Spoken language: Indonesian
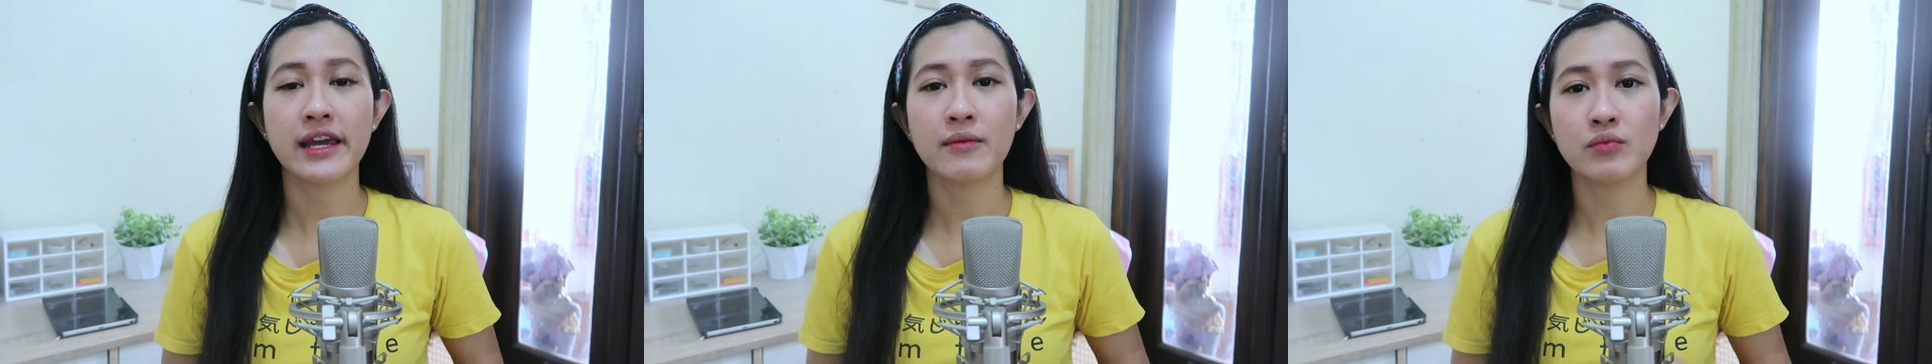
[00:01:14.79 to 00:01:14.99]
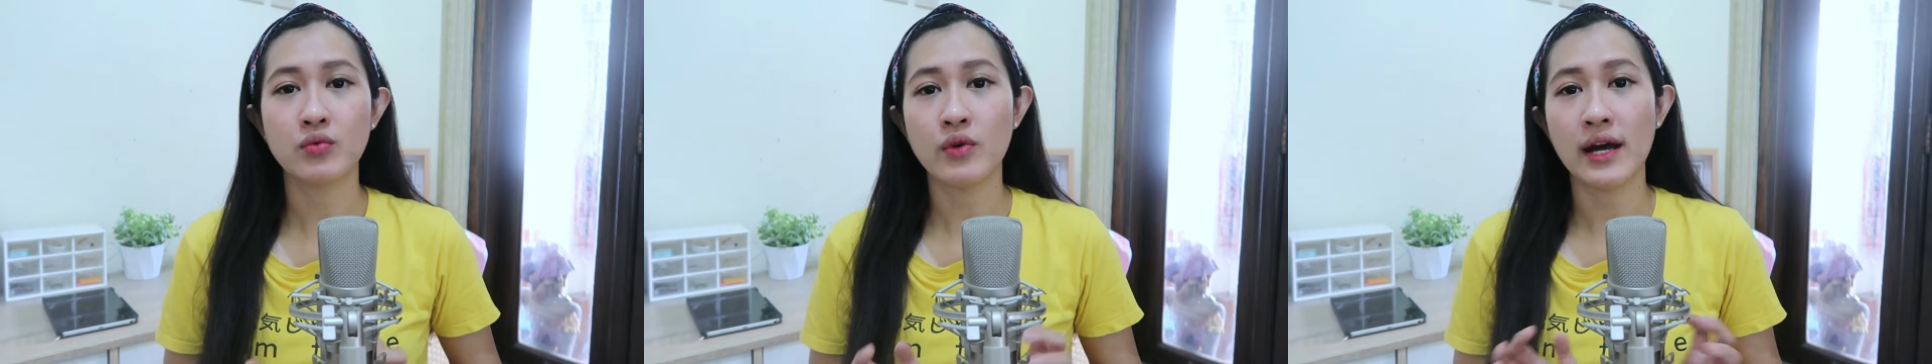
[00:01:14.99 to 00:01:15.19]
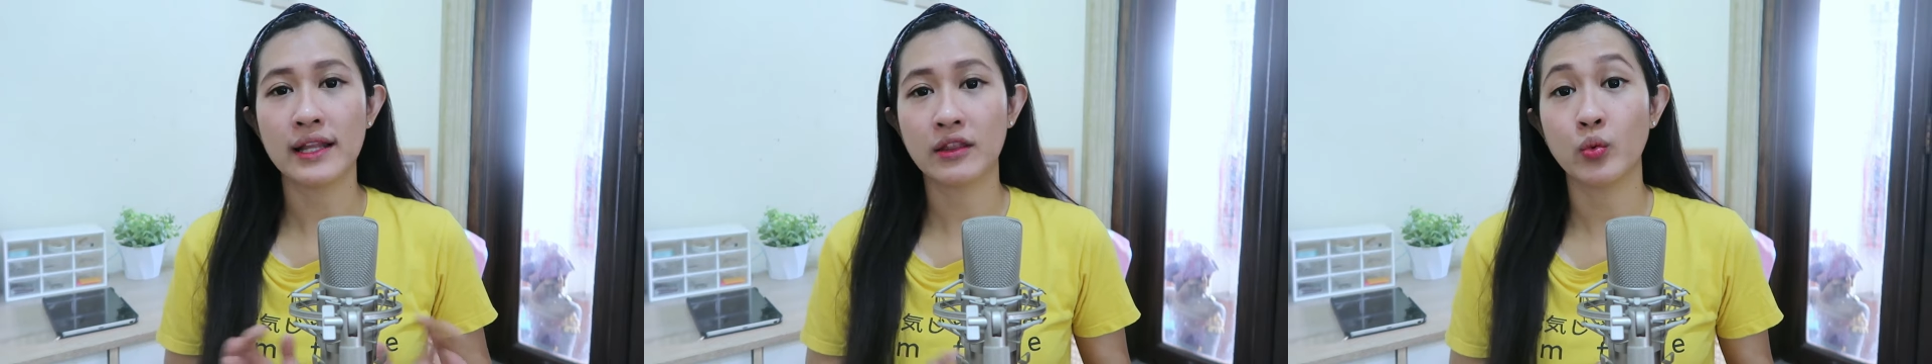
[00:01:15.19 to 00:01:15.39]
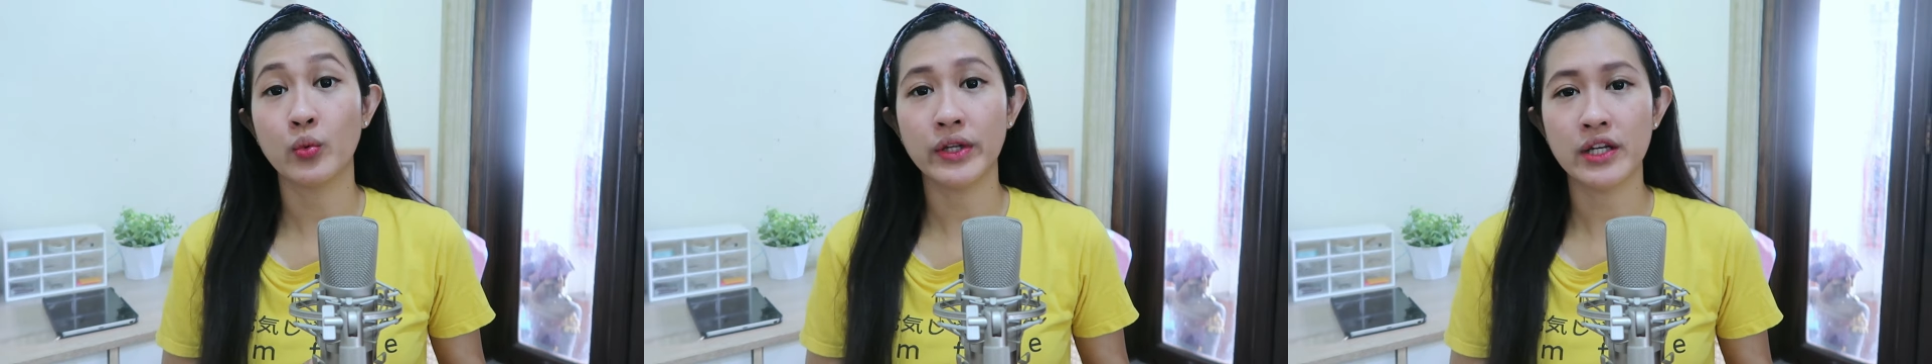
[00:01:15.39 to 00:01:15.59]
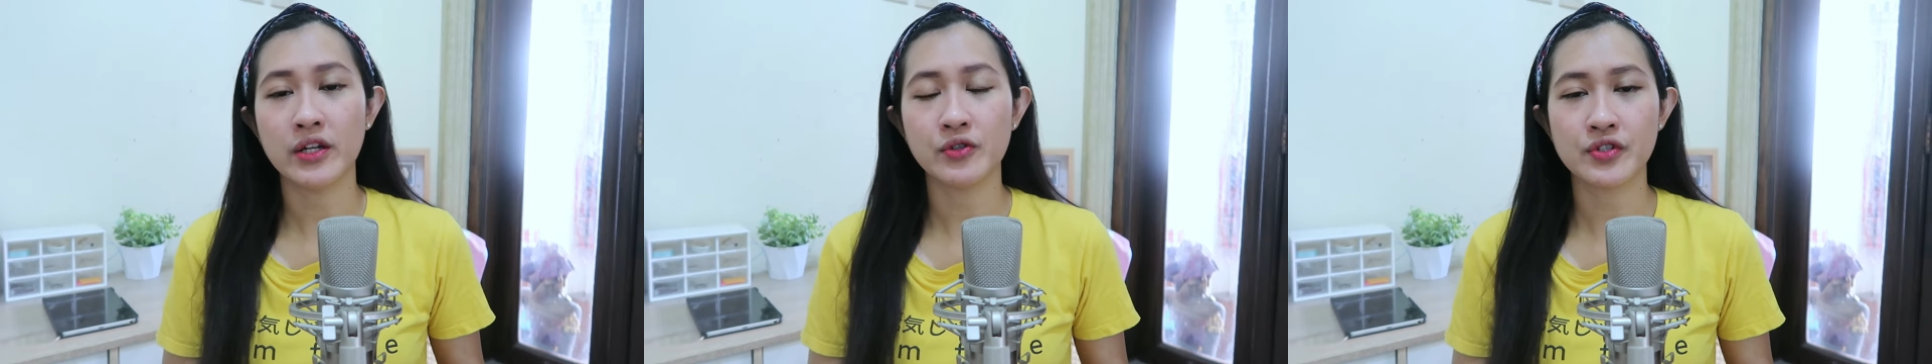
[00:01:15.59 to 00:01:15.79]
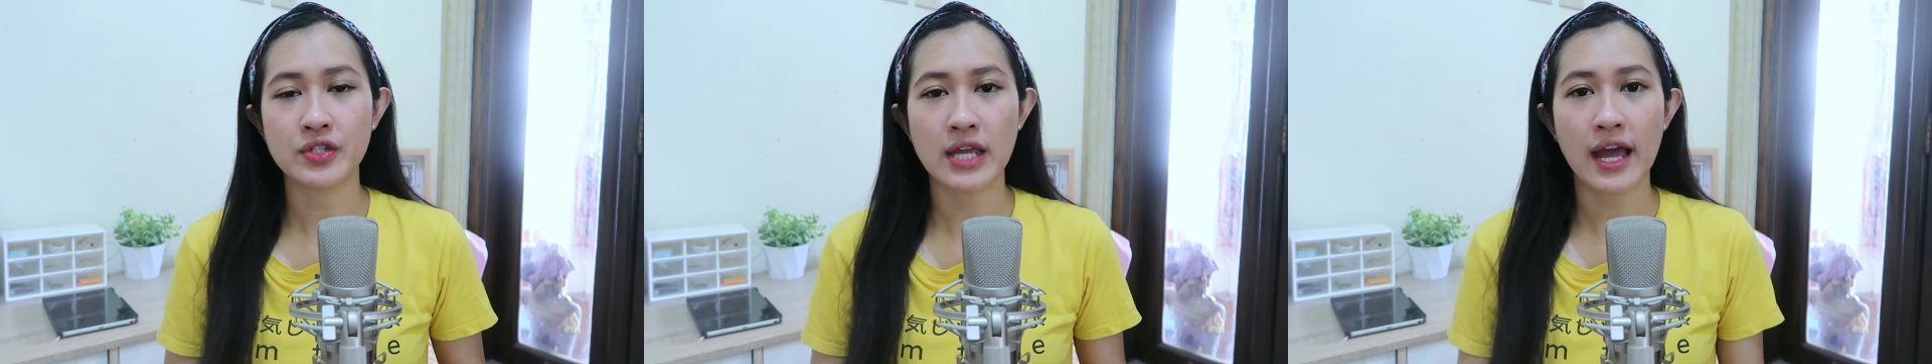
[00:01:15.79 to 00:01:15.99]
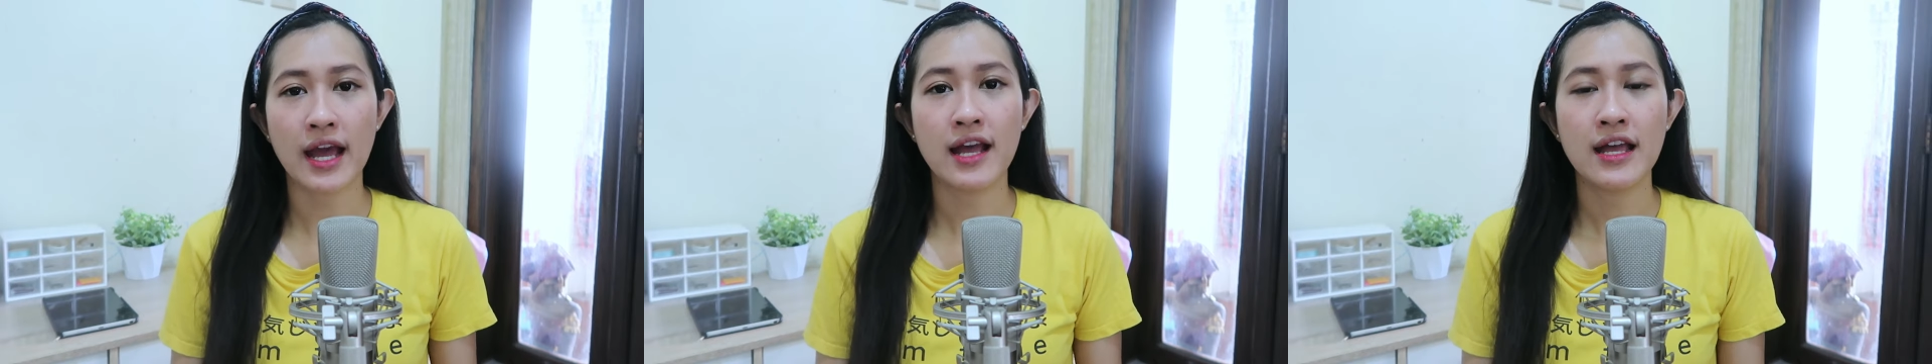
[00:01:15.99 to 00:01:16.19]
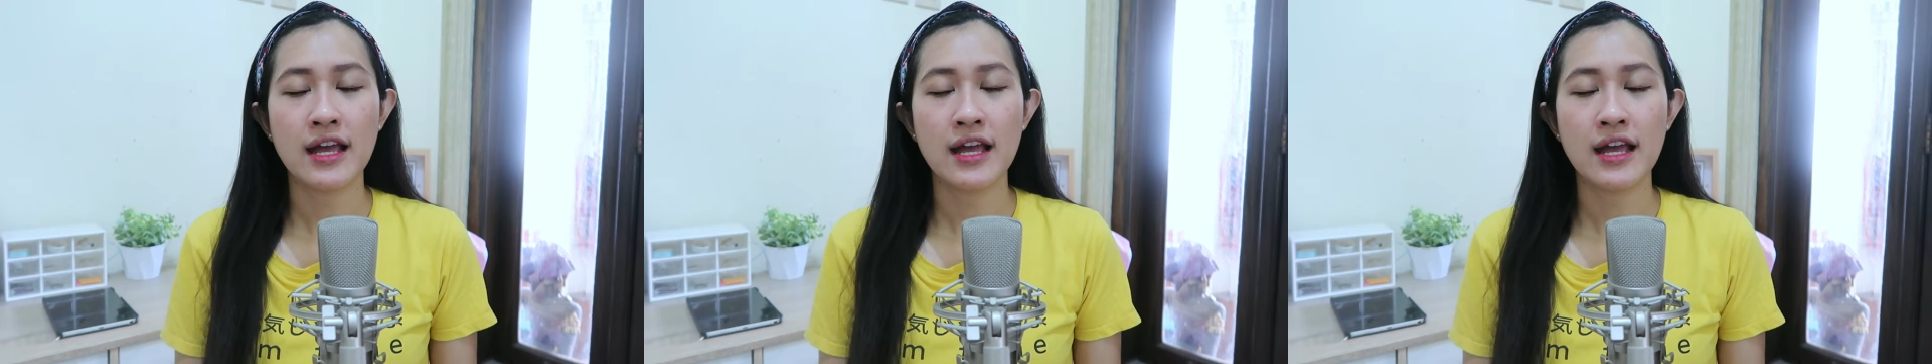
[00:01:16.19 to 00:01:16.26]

yang buat Windows ya.